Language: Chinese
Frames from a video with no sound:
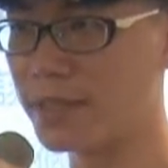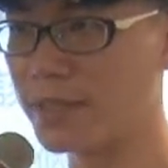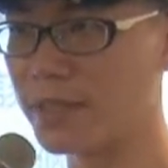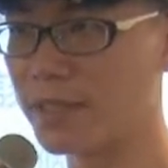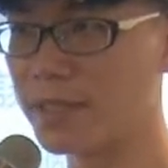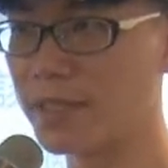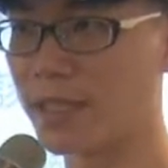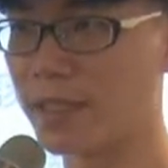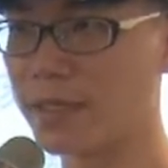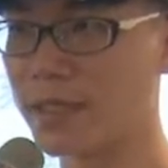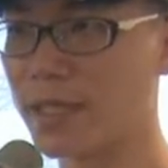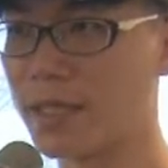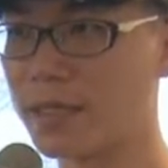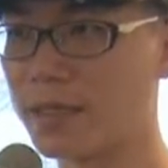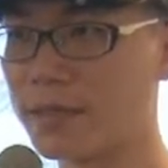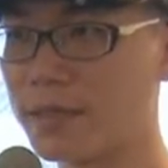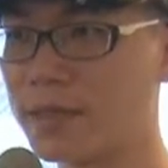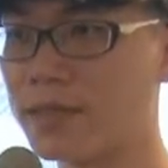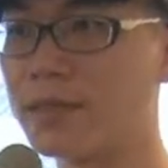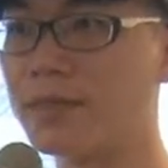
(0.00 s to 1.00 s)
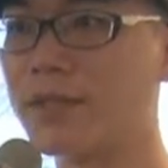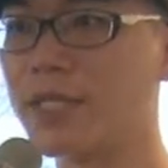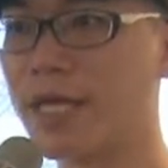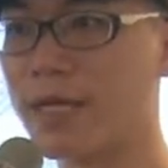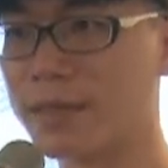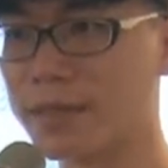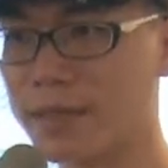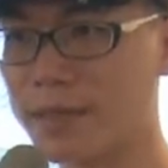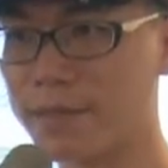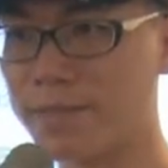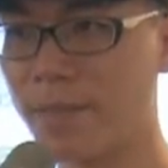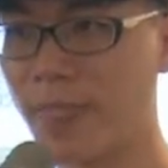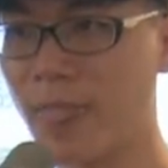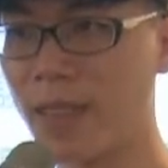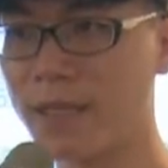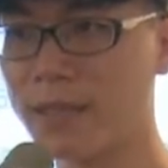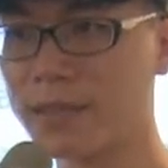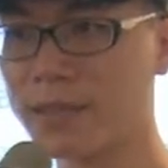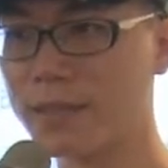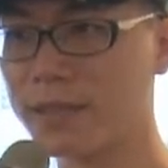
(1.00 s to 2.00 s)
生的想象是什么样子，
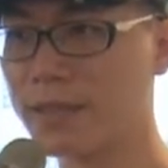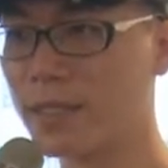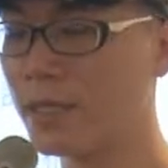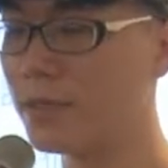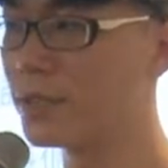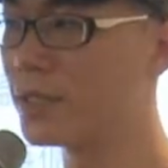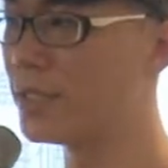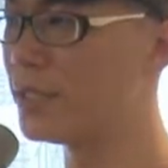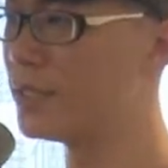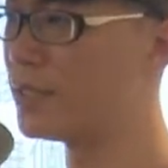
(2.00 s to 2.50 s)
只要你